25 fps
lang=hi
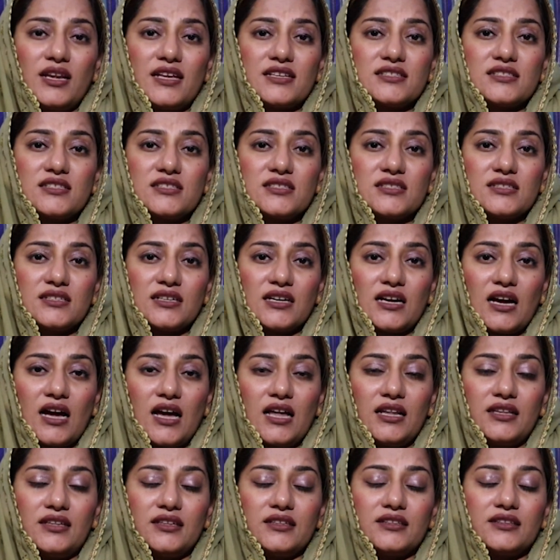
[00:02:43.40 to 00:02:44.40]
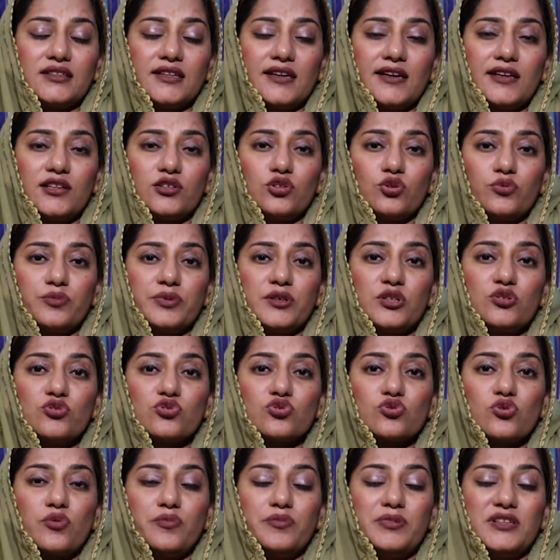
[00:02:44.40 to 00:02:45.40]
मोलेसेस निकाल लेते हैं तो फिर
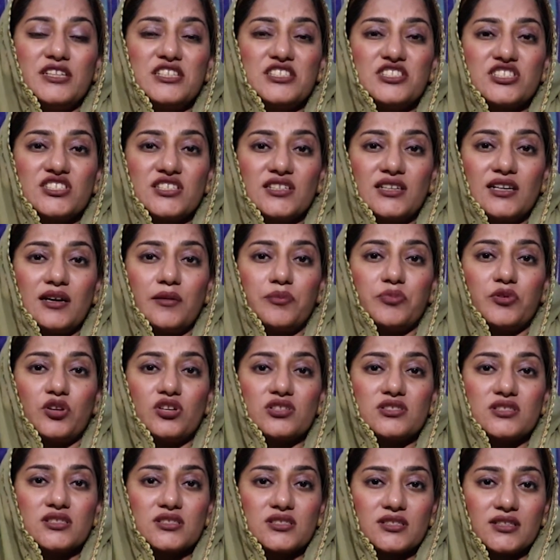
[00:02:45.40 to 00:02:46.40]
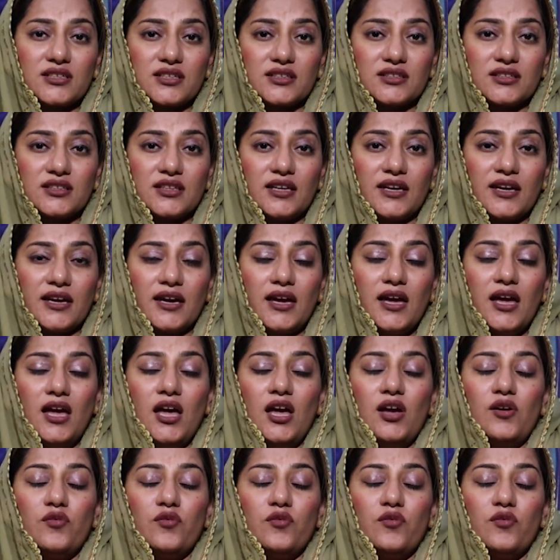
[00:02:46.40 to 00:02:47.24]
उसको ब्लीचिंग का प्रोसेस करते हैं